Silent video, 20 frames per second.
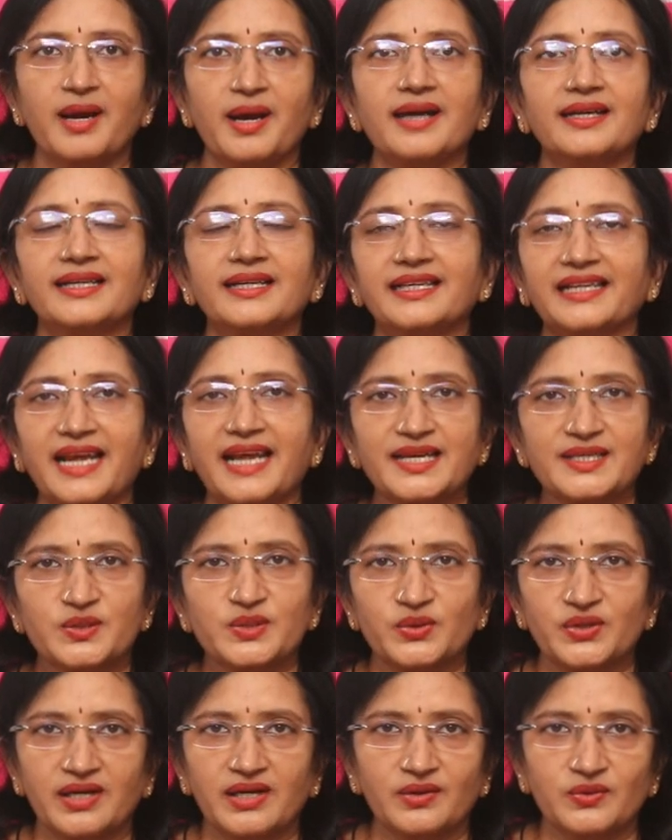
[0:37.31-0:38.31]
బాగా
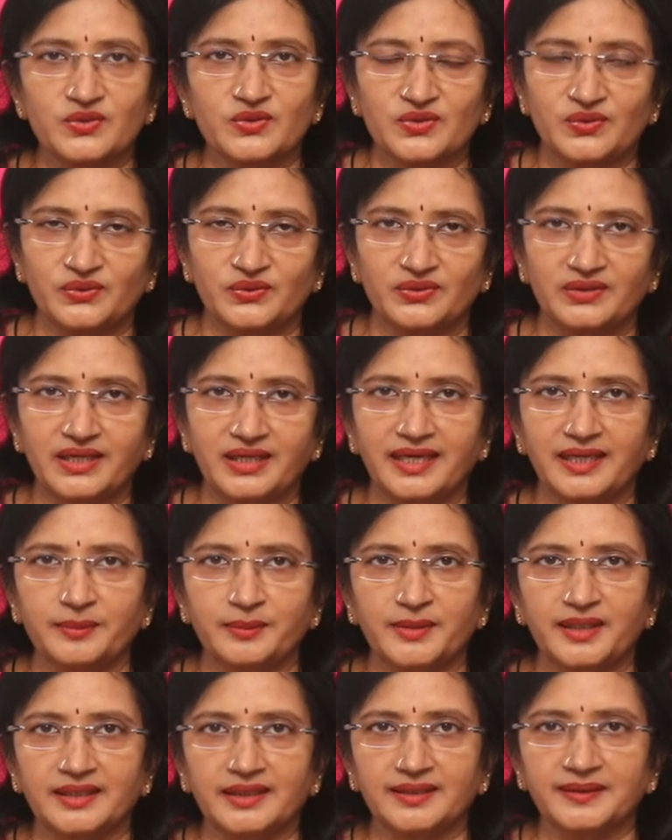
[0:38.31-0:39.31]
క్రాక్స్ కూడా వస్తూ ఉంటాయి
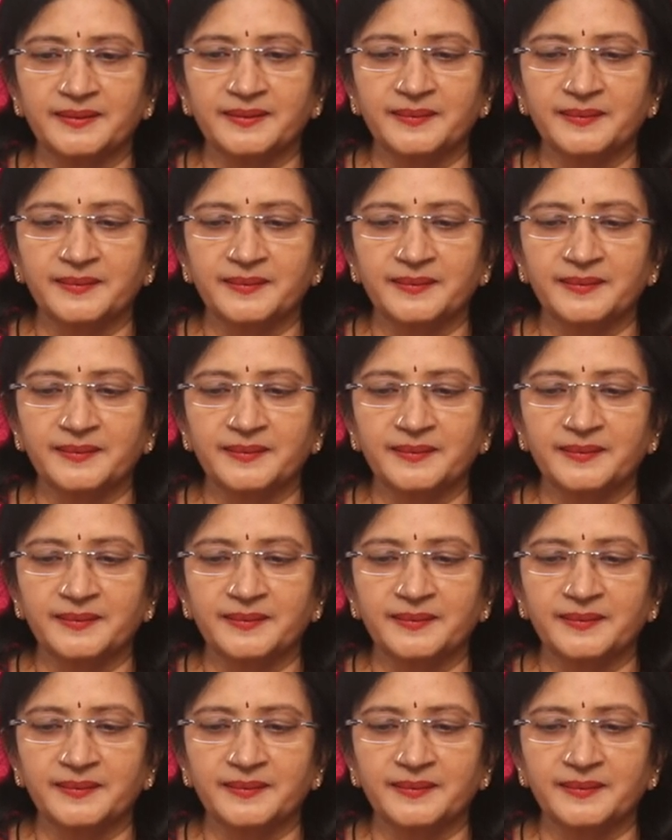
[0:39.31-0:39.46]
అన్నమాట